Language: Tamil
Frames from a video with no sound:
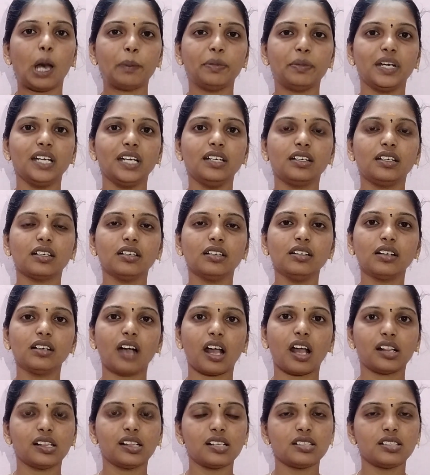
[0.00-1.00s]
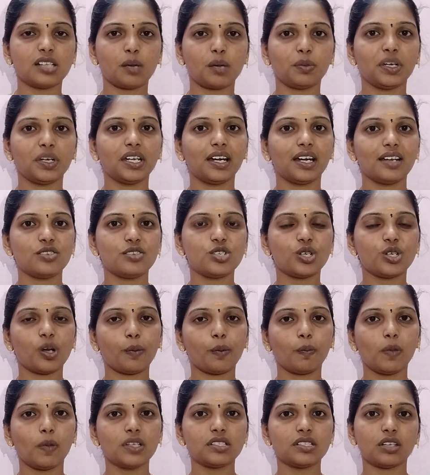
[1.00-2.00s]
அப்படின்ட்டு கந்தசாமி நினச்சி
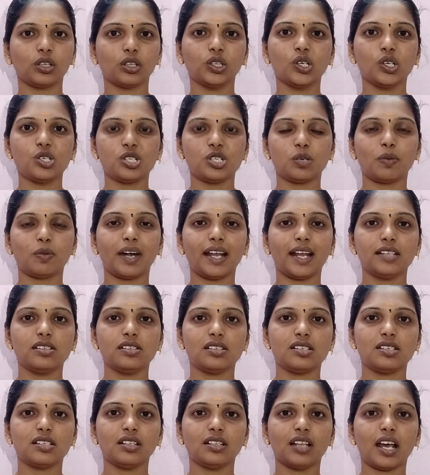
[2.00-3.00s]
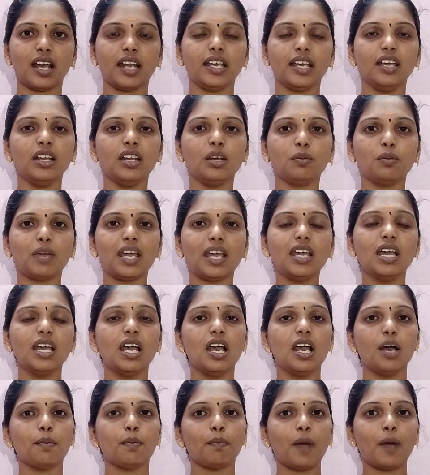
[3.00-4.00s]
ரொம்ப சந்தோஷம் அடைஞ்சிட்டு இருந்தார் இனிமே
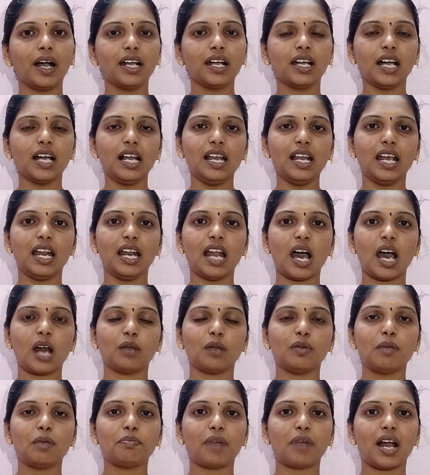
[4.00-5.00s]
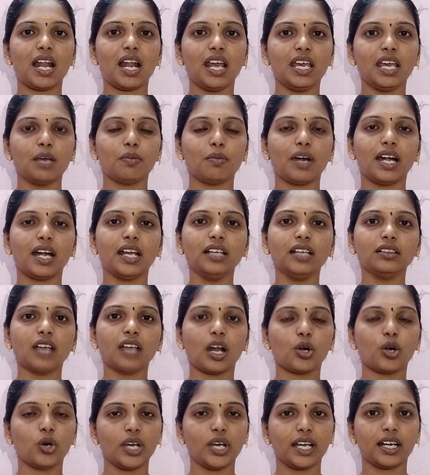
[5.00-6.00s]
மக்கள் எல்லாருமே பழையபடி
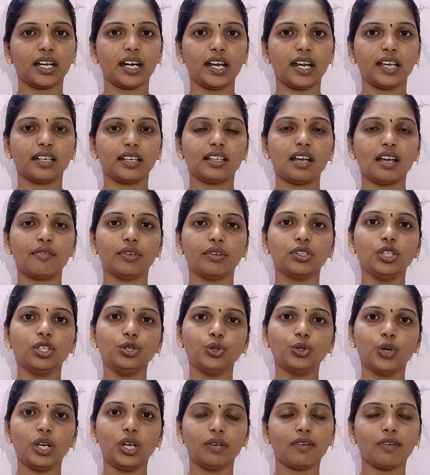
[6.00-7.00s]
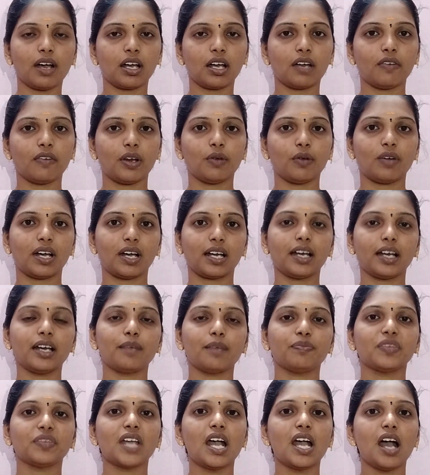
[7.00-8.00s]
தன்னுடைய கடைக்கு தான் வந்து துணி வாங்க வருவாங்க
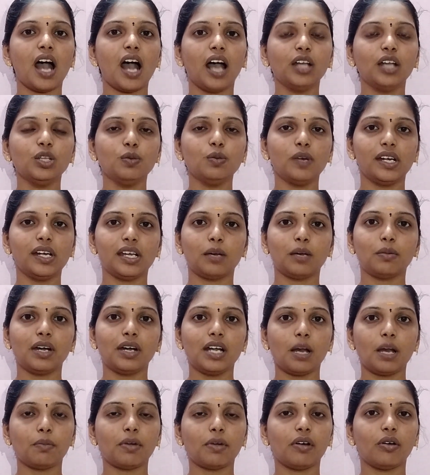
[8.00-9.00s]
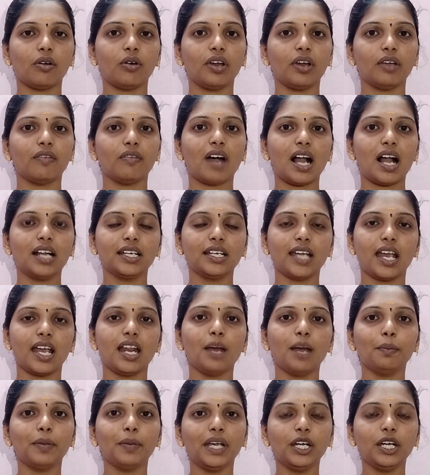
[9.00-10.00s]
அது மூலியமாக நம்மளுடைய
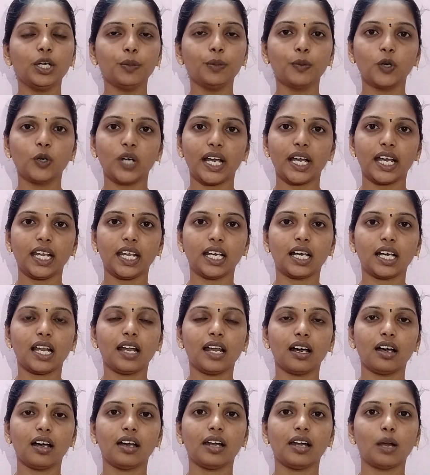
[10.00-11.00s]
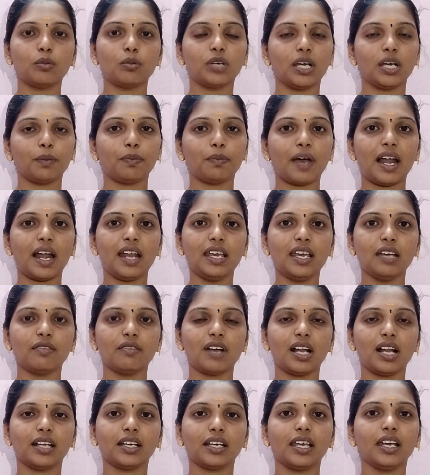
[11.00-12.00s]
வாழ்க்கையில் மீண்டும் முன்னேறிக்கலாம் நம்முடைய பழைய
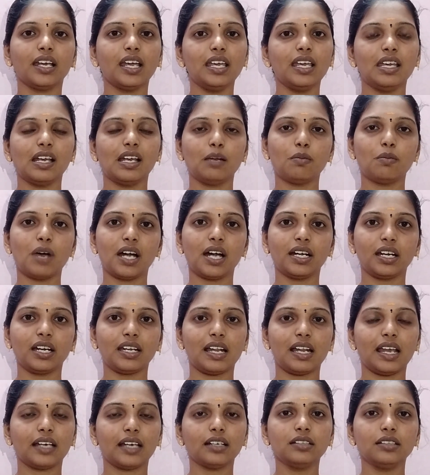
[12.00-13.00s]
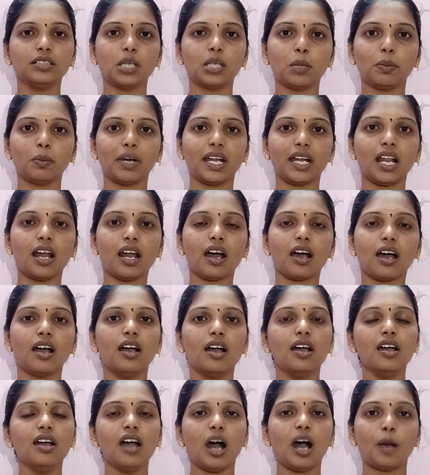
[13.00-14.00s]
வாழ்க்கைக்கு இயல்பான நிலைக்கு திரும்பிடலாம்
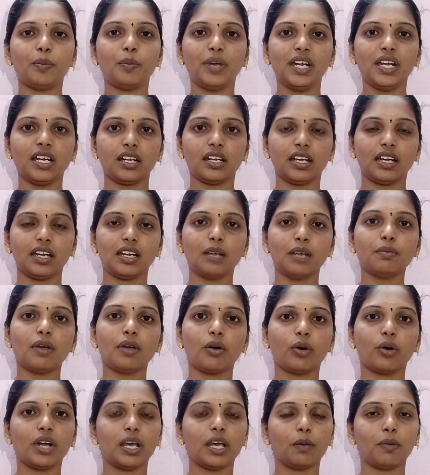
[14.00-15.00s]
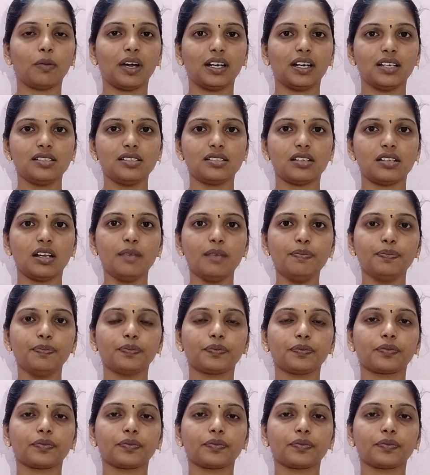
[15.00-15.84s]
அப்படின்ற எண்ணம் அவருடைய மனசில்